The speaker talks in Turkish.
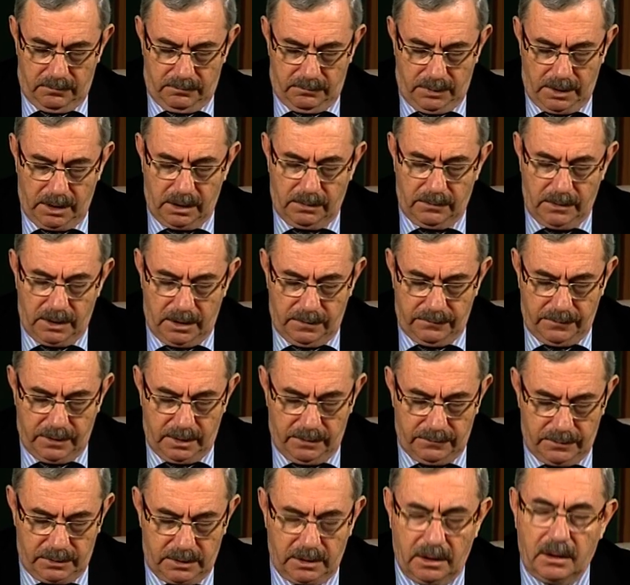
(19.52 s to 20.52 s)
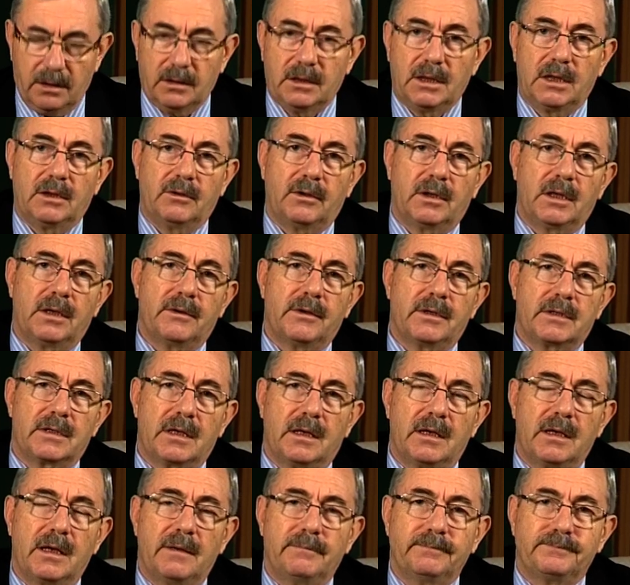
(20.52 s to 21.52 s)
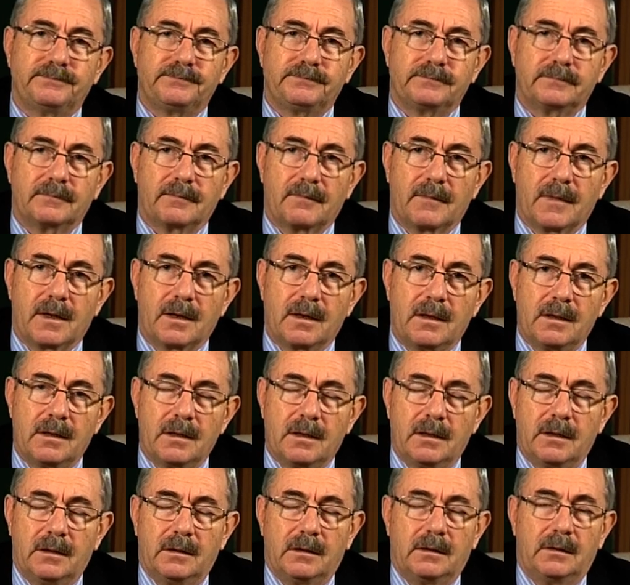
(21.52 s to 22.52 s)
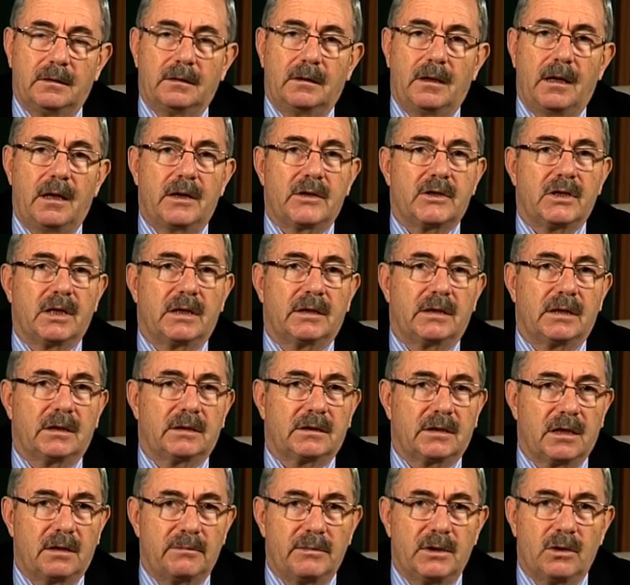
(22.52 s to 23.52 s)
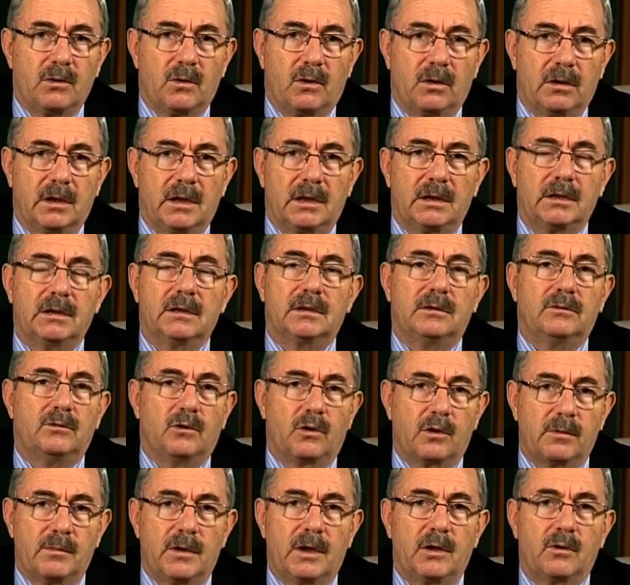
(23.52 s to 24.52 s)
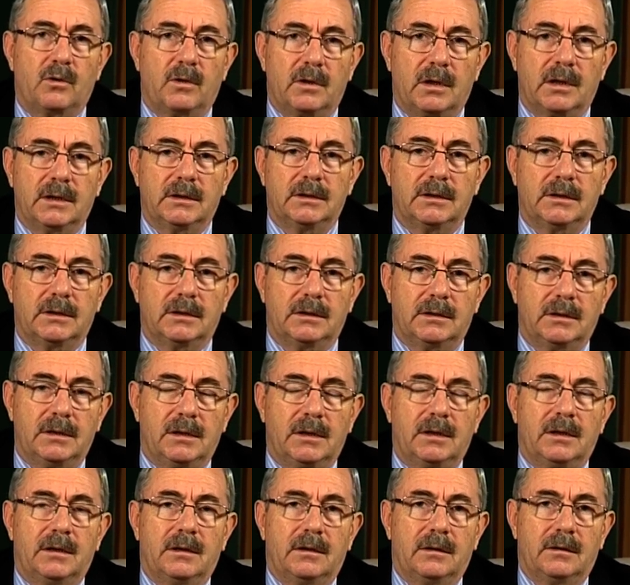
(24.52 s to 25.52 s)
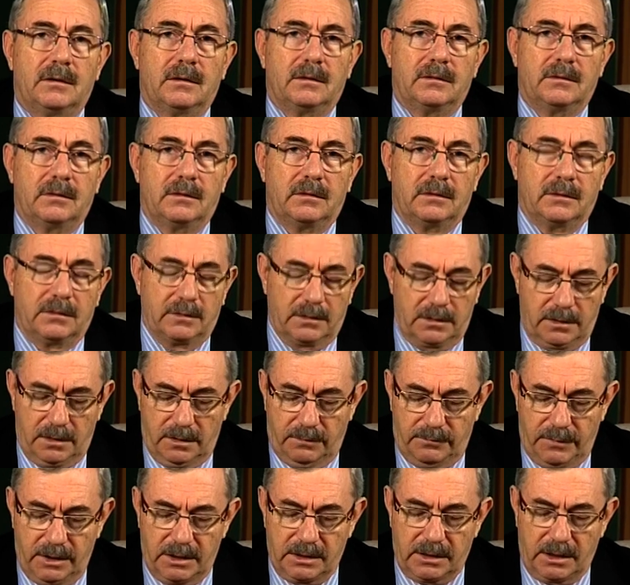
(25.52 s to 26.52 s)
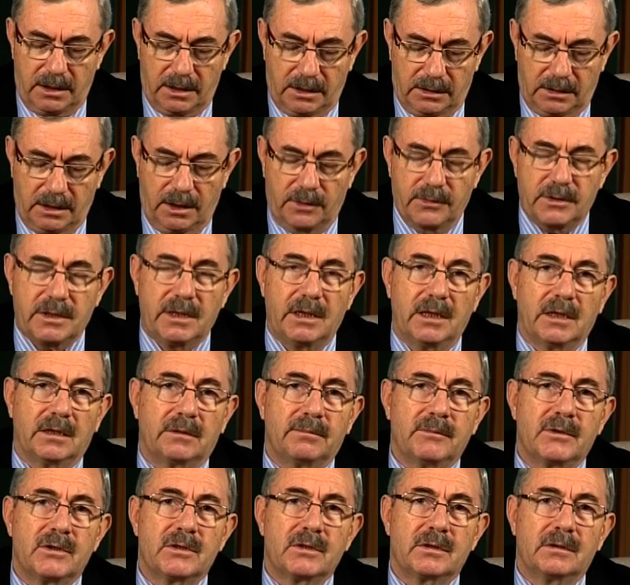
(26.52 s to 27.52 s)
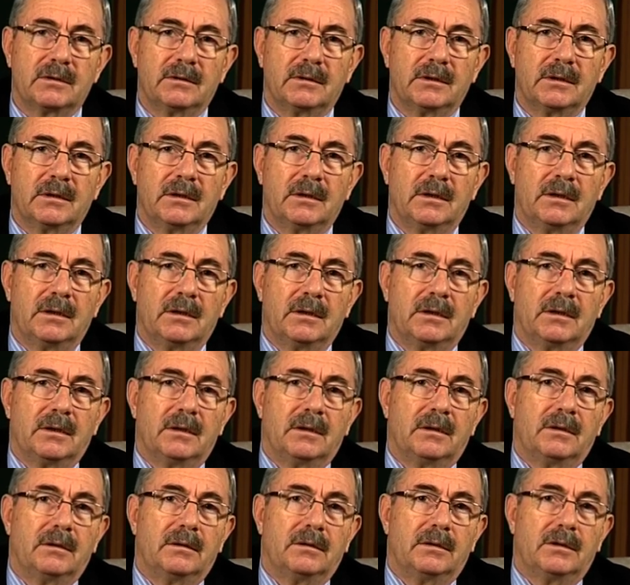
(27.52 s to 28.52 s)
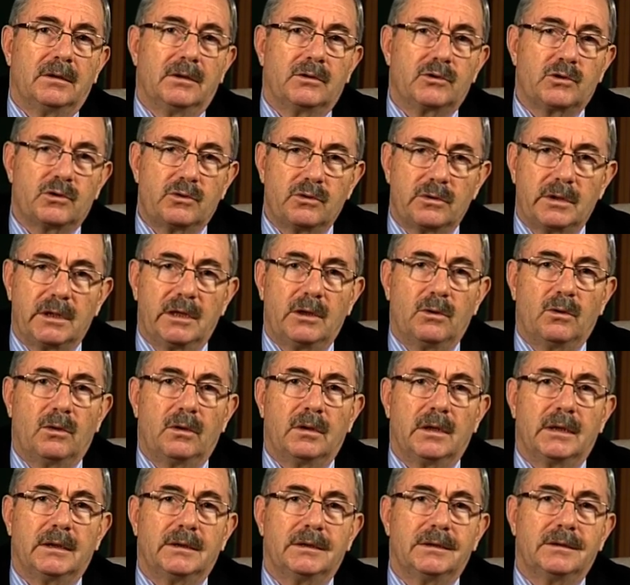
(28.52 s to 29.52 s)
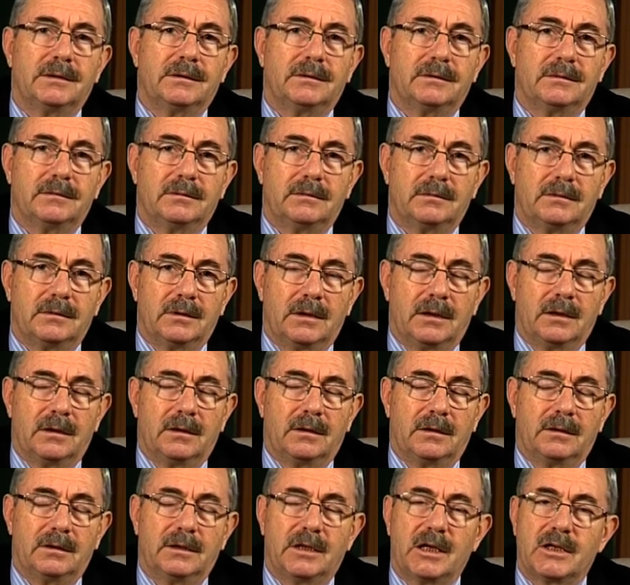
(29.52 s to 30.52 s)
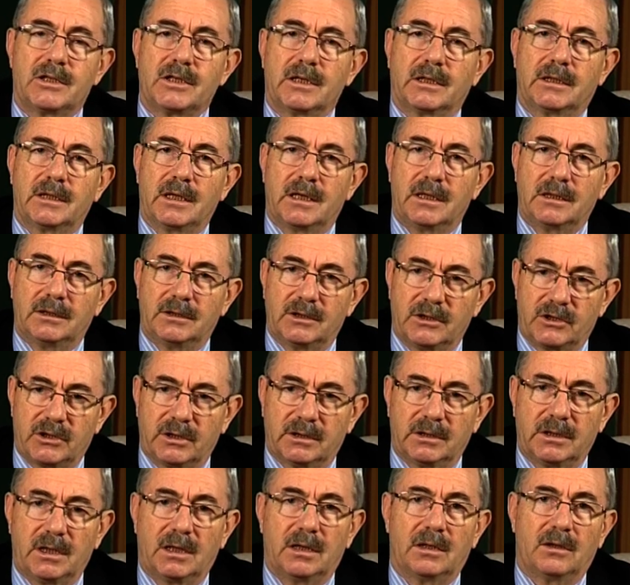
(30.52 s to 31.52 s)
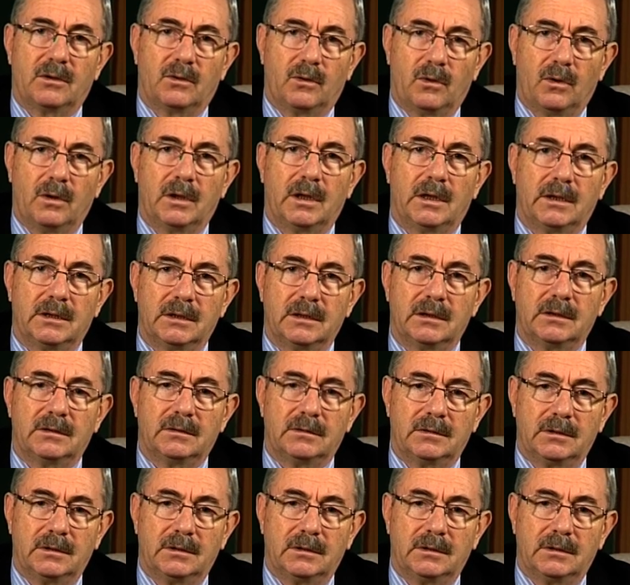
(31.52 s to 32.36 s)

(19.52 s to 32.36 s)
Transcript: Peygamber Efendimiz sallallahu aleyhi ve sellem her şeyde tabi olanı, normal olanı e, bizlere tavsiye etmiş. Suni olanı, gerçeklerin dışında olanı